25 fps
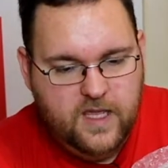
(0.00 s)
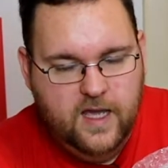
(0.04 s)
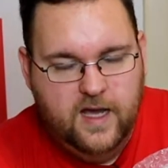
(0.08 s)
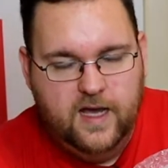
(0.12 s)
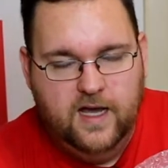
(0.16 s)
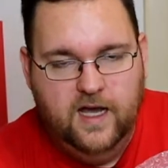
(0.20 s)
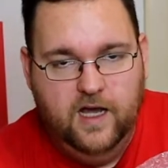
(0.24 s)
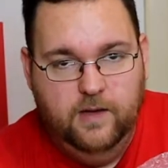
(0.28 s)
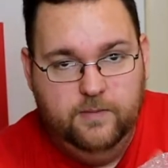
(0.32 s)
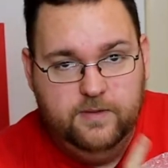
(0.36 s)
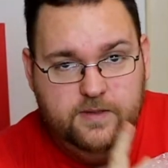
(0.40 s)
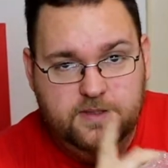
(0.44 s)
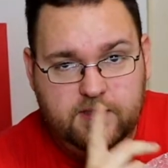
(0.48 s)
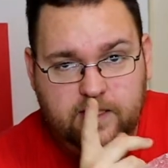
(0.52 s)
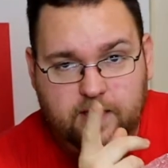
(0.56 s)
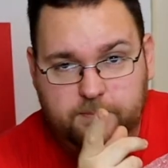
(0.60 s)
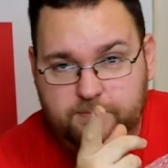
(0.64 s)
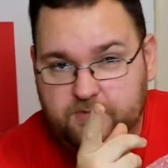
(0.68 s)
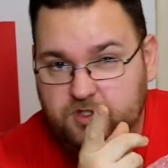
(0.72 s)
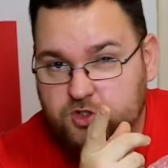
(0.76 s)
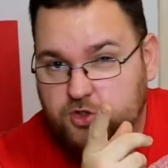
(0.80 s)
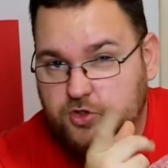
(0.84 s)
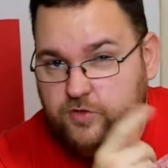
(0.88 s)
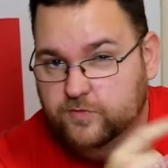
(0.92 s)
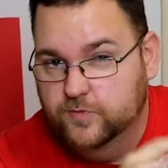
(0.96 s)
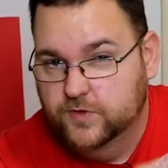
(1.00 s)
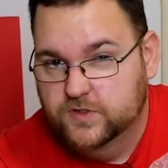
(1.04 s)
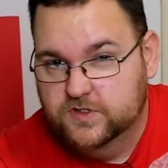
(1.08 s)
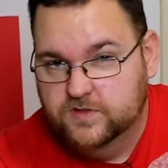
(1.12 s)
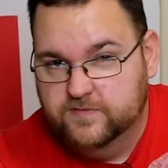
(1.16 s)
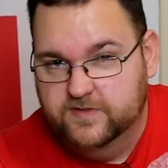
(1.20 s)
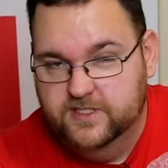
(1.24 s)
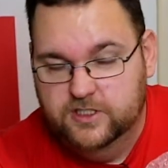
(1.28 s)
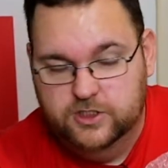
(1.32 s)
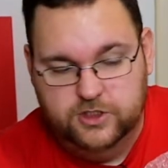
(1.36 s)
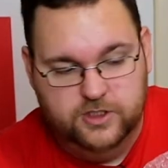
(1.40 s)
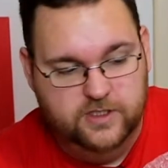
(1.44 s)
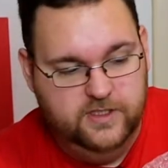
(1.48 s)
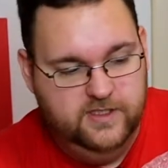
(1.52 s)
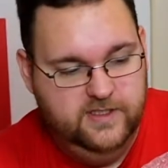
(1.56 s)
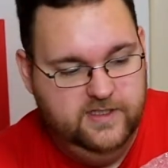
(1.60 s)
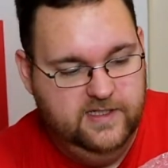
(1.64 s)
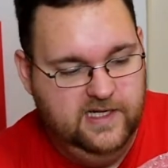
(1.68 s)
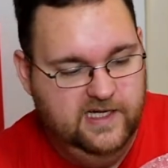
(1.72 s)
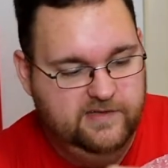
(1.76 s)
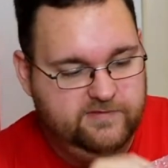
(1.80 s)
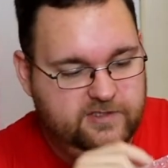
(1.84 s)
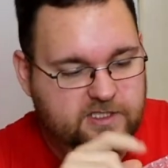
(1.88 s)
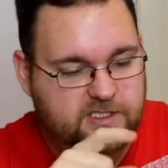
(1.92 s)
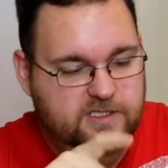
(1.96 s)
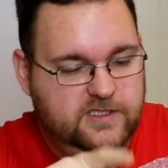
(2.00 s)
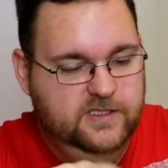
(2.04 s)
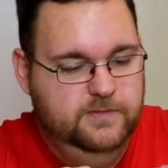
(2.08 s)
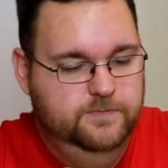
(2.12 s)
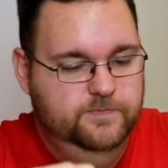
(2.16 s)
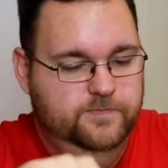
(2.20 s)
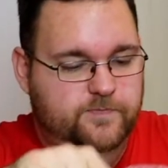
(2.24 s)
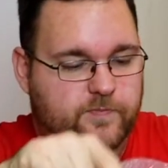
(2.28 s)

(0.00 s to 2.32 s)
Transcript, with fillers: Aber habe nicht gewusst, welche Cover.